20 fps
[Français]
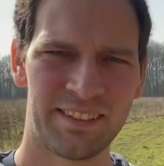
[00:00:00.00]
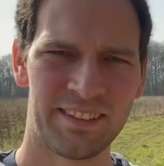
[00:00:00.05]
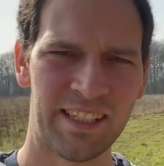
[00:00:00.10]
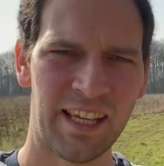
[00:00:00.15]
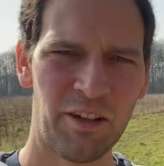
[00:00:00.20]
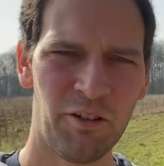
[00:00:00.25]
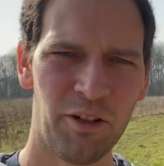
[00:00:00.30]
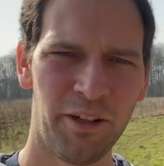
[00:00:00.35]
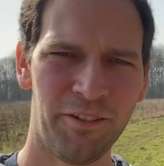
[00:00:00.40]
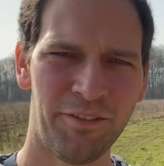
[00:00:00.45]

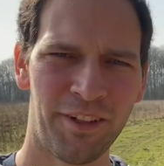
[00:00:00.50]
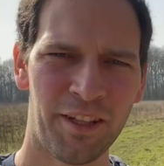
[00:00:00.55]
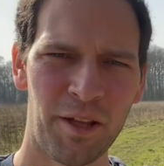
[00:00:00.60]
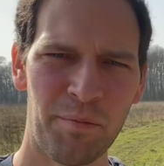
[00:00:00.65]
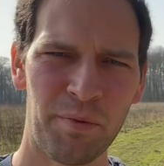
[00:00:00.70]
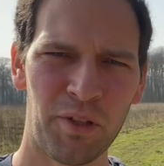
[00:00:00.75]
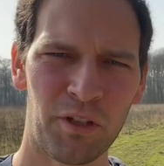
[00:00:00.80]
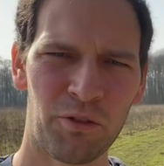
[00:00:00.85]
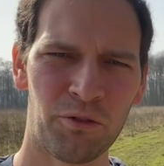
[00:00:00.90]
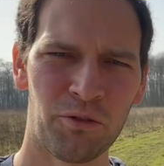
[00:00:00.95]
Salut les fans
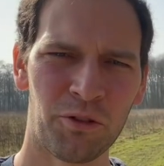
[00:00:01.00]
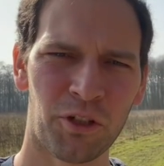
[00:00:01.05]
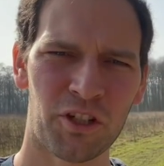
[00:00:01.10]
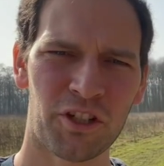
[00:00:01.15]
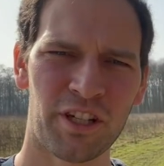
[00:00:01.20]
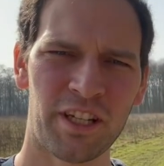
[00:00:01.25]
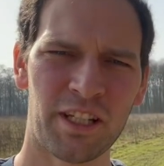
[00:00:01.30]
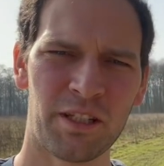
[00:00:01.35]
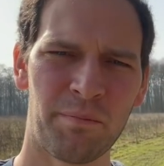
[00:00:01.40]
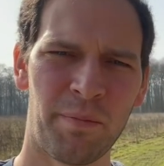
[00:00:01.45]
d'apiculture,
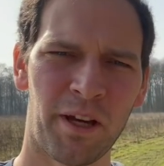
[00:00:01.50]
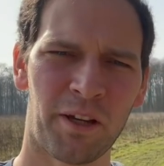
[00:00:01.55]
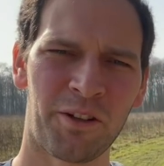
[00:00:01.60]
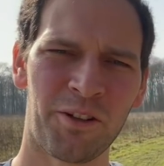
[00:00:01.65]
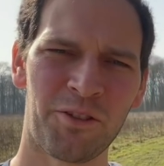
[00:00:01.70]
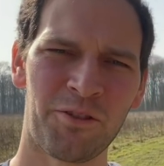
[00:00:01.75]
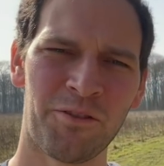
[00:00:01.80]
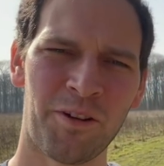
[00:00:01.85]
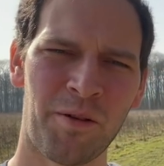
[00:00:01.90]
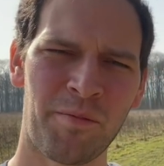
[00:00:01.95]
j'espère que
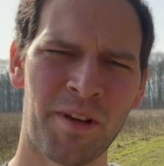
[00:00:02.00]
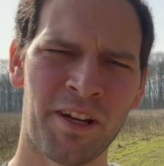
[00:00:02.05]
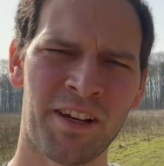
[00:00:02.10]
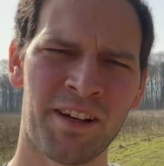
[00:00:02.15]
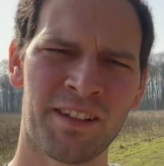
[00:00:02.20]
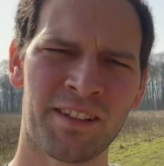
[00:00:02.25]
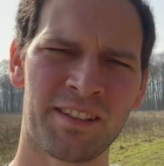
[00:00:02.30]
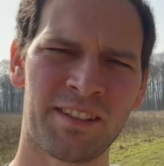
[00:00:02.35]
tu vas bien,